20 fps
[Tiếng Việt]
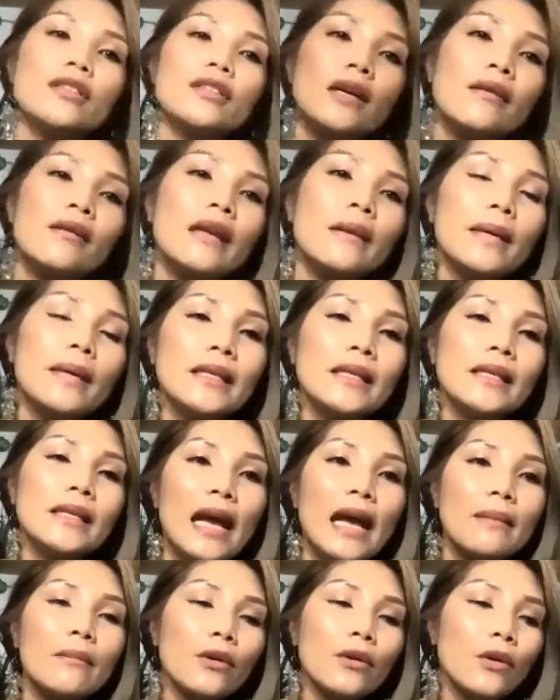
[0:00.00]
treo lên mấy chị
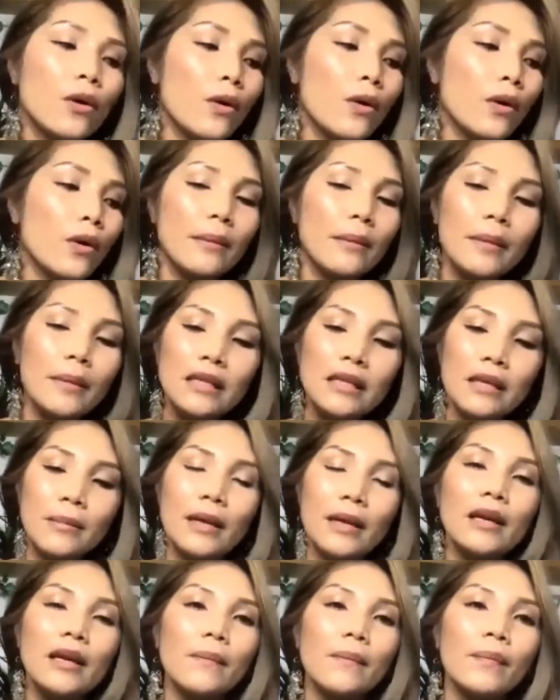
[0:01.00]
đánh một hồi đó mấy chị
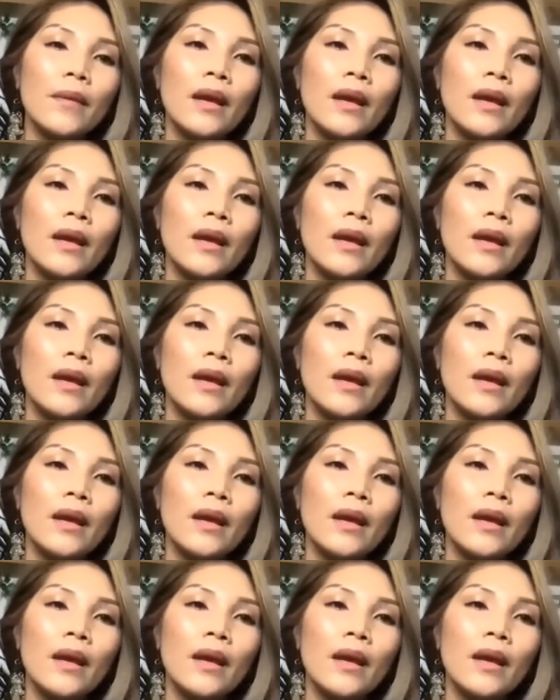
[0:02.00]
biết không